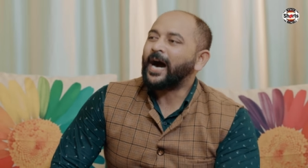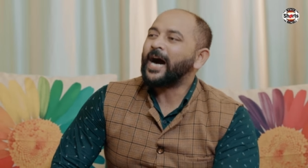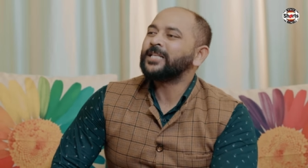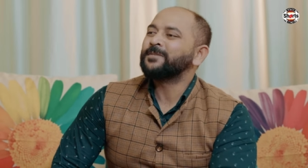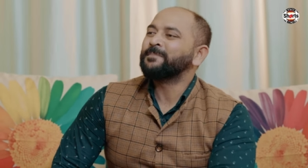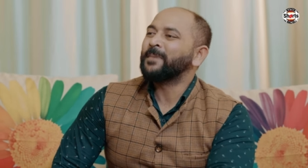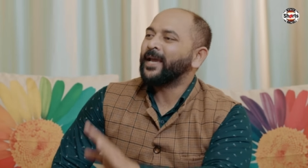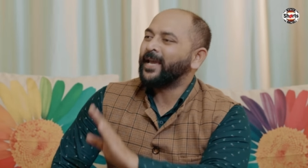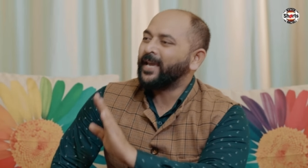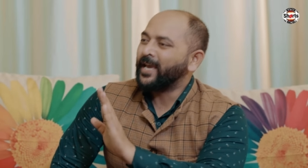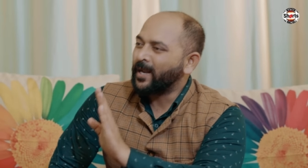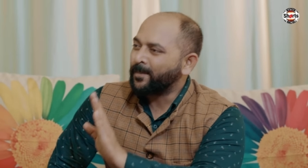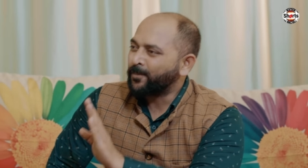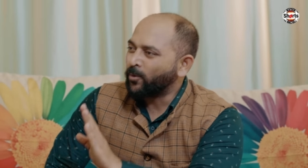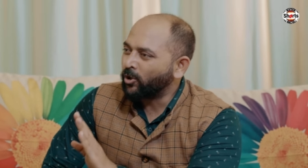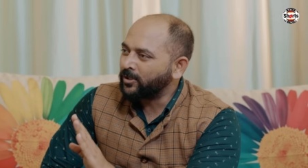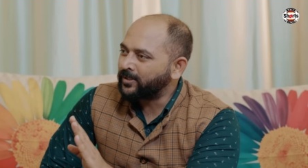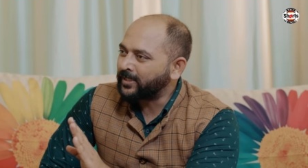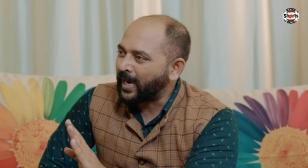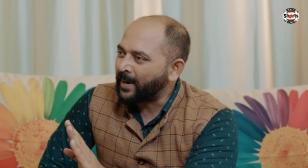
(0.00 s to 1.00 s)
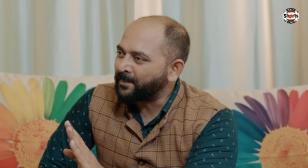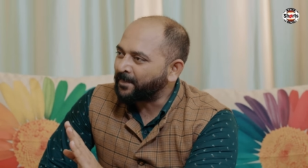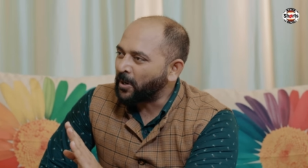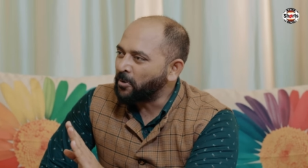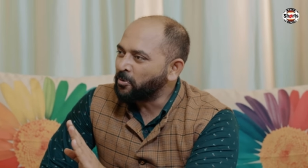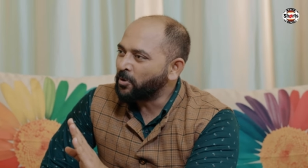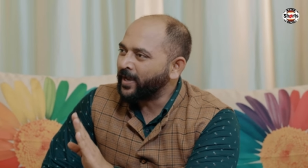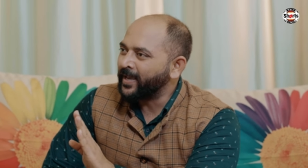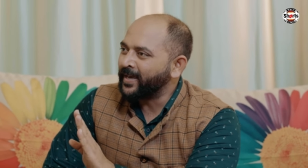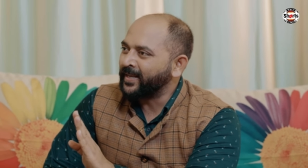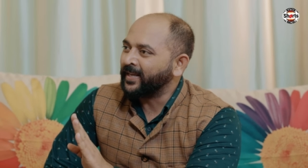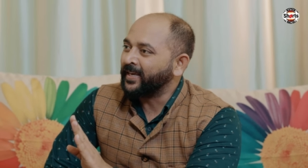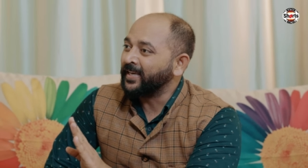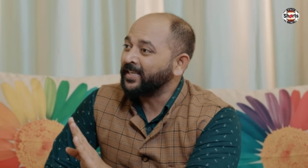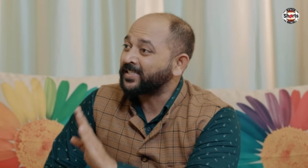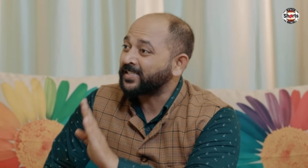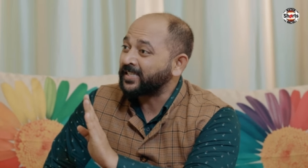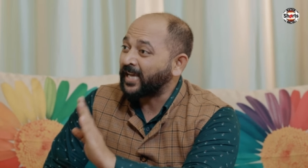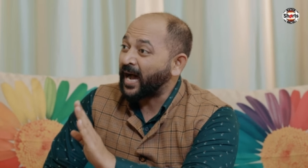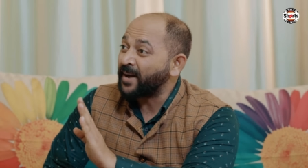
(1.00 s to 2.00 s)
आज मैं एयरपोर्ट जा पाऊंगा या नहीं
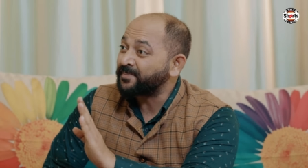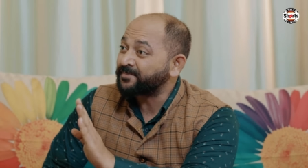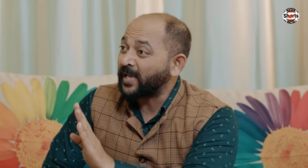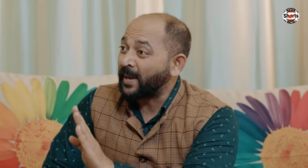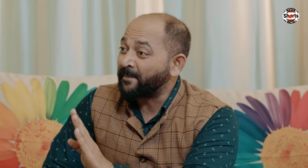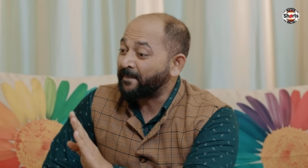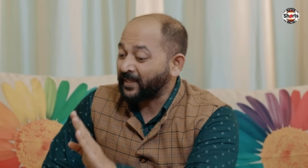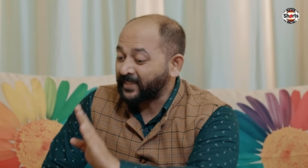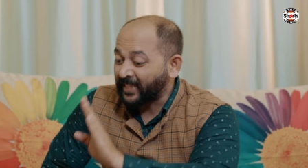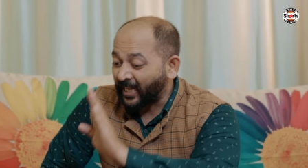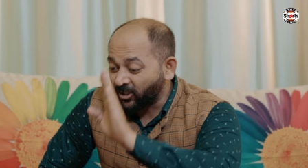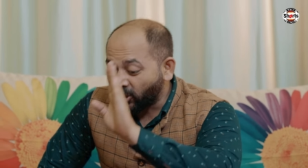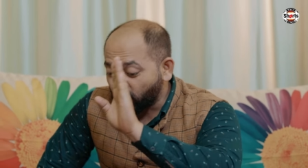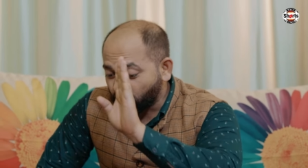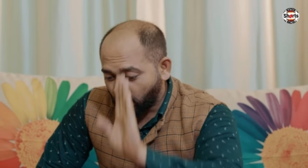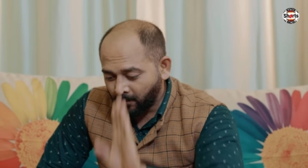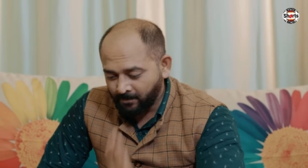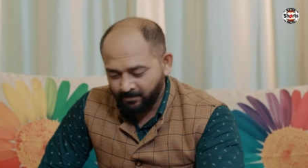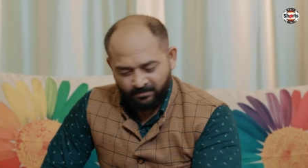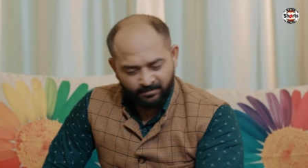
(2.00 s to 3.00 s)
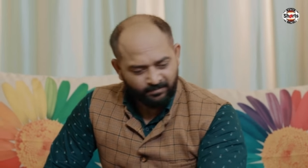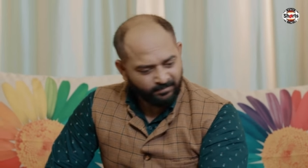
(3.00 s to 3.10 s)
साफ साफ बता दो तुम